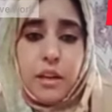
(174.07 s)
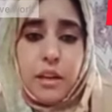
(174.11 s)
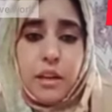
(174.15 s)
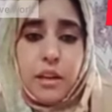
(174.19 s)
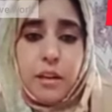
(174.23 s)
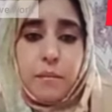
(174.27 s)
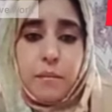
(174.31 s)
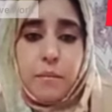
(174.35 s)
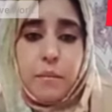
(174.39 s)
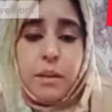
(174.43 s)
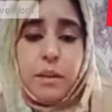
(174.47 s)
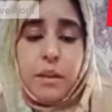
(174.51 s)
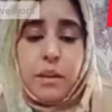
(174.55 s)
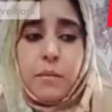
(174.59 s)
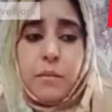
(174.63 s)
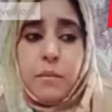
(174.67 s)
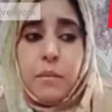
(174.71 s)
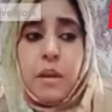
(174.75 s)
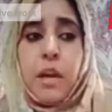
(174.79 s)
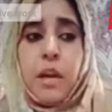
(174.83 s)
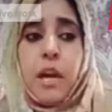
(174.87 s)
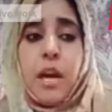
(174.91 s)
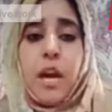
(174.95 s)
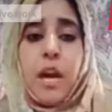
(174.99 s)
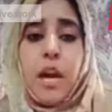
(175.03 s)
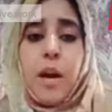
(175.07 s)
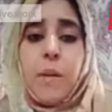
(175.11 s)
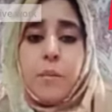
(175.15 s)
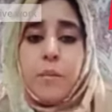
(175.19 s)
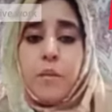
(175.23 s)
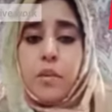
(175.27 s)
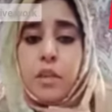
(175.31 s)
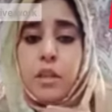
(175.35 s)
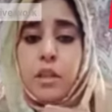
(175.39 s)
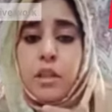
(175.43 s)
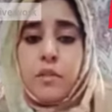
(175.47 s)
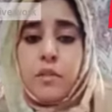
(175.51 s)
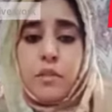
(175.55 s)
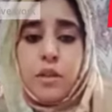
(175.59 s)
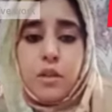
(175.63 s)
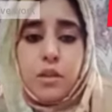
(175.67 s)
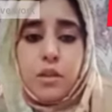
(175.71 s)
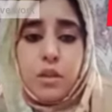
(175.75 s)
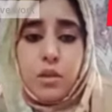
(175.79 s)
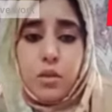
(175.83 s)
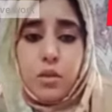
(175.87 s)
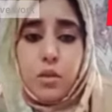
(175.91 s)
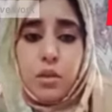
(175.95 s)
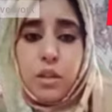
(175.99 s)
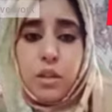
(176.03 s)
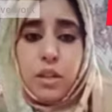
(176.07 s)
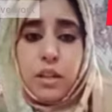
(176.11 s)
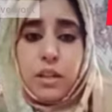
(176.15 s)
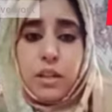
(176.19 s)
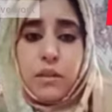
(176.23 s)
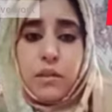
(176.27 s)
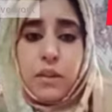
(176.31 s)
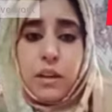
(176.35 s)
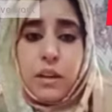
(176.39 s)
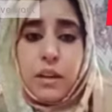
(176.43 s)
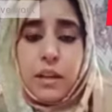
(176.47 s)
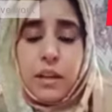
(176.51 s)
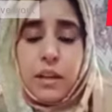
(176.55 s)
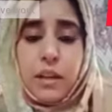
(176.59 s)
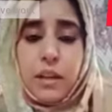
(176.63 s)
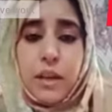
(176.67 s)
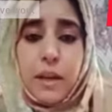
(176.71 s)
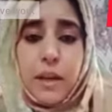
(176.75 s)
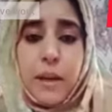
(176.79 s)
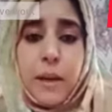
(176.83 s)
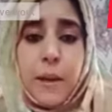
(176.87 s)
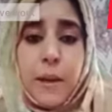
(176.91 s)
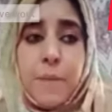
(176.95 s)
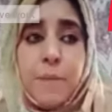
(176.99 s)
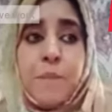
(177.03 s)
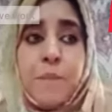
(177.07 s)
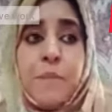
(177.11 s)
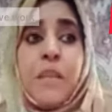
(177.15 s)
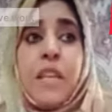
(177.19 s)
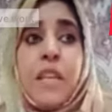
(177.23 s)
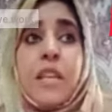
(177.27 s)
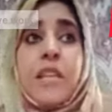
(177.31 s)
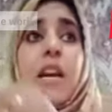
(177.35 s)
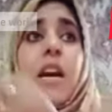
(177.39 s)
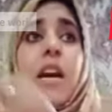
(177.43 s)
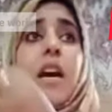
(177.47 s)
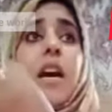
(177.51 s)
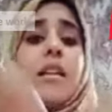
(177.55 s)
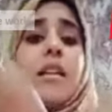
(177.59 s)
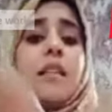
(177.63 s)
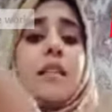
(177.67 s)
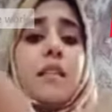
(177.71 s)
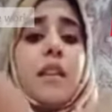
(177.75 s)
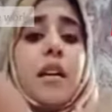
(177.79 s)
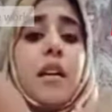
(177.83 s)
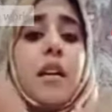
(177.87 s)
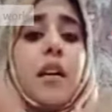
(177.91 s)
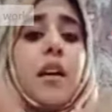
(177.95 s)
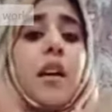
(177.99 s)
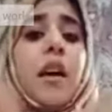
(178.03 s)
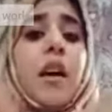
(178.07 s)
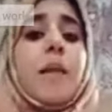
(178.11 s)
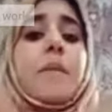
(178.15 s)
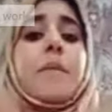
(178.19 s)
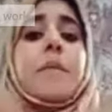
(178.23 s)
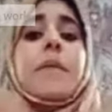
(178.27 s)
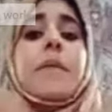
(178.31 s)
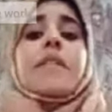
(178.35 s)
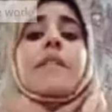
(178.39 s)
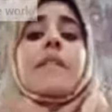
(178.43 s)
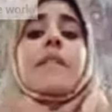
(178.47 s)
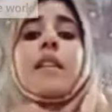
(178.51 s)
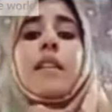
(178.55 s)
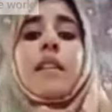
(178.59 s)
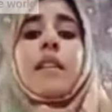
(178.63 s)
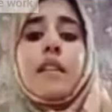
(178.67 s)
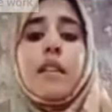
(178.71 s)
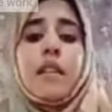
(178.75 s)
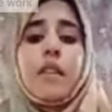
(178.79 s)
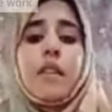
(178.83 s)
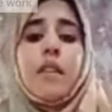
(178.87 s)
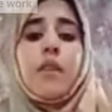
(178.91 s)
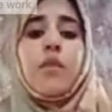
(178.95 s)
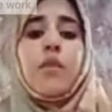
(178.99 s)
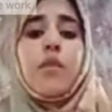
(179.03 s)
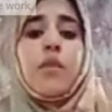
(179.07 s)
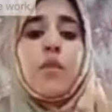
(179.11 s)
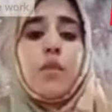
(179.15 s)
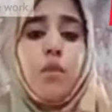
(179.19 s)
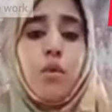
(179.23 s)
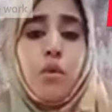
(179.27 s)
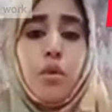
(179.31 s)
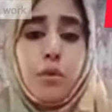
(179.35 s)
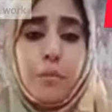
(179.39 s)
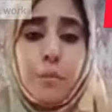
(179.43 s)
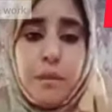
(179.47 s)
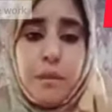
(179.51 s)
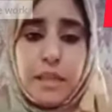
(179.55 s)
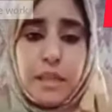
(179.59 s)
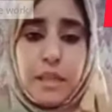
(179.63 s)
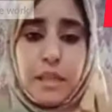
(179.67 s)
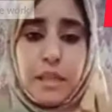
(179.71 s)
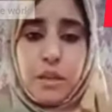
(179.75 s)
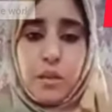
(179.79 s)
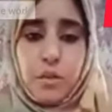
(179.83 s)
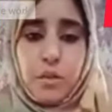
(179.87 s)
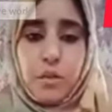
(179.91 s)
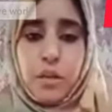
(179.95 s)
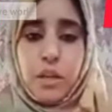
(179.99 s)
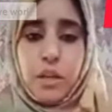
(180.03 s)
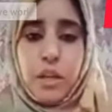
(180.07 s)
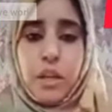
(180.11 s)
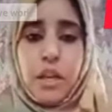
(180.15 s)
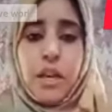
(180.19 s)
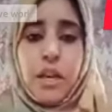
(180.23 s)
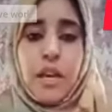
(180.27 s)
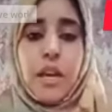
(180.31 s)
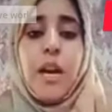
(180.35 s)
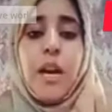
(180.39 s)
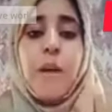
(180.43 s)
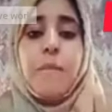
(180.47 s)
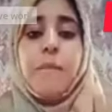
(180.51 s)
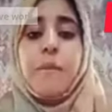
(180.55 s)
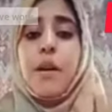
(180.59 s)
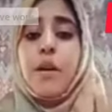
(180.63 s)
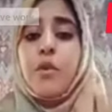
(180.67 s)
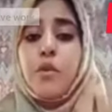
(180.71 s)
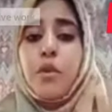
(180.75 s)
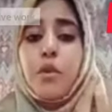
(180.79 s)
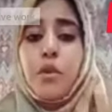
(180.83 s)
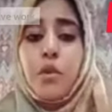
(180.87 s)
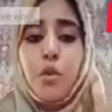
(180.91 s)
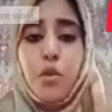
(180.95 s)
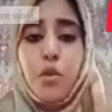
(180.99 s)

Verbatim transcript: मतलब आपको कन्वर्जन तो नहीं करवा रहे हैं या इसका आप इस लड़के का कोई और मसला तो नहीं है आपका कोई और